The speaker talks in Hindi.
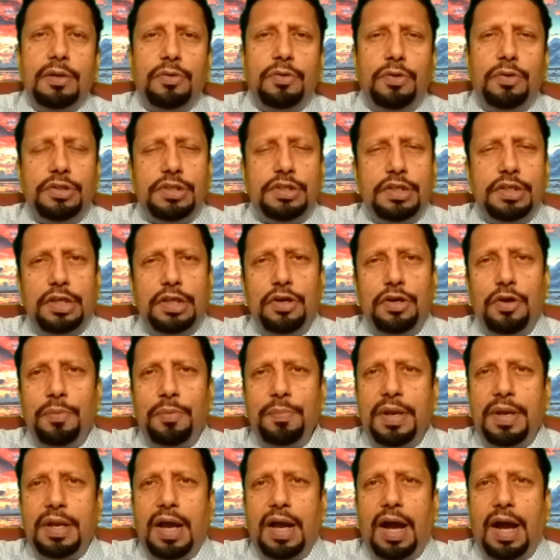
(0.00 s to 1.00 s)
कुछ दिनों
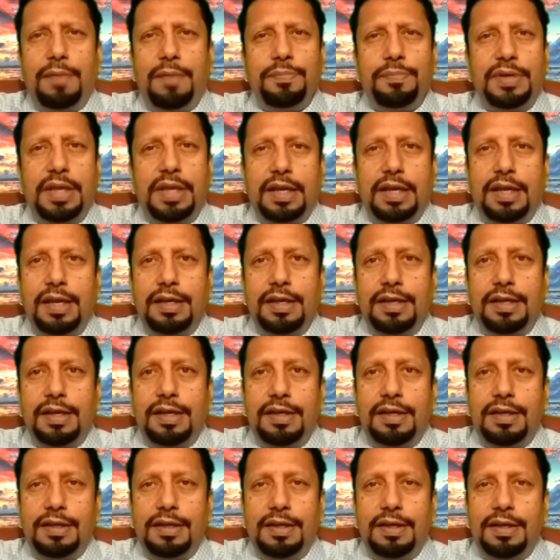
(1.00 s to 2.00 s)
में आप देखेंगे
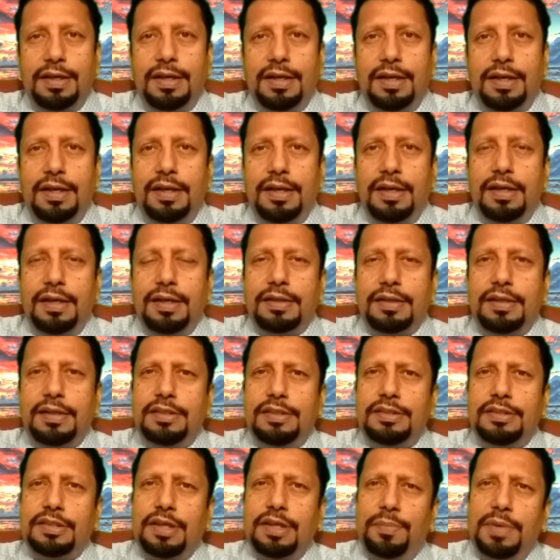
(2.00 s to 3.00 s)
कि
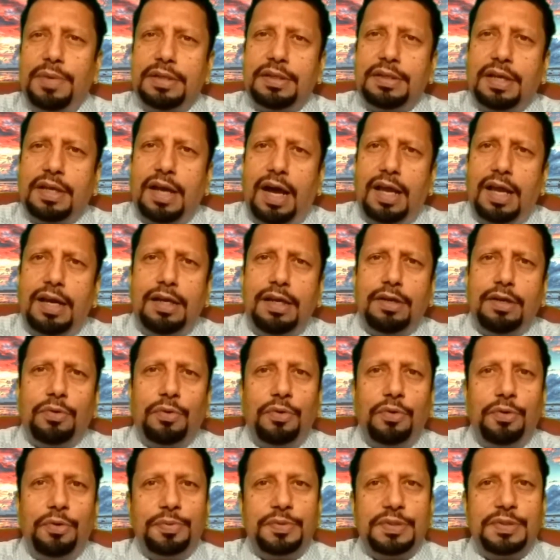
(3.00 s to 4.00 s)
चमत्कारिक
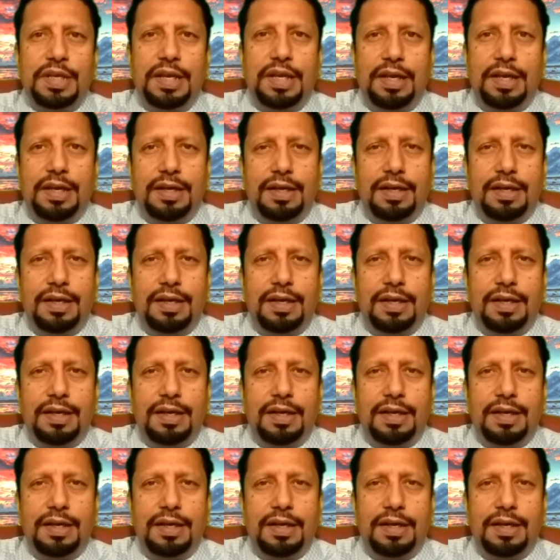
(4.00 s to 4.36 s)
रूप से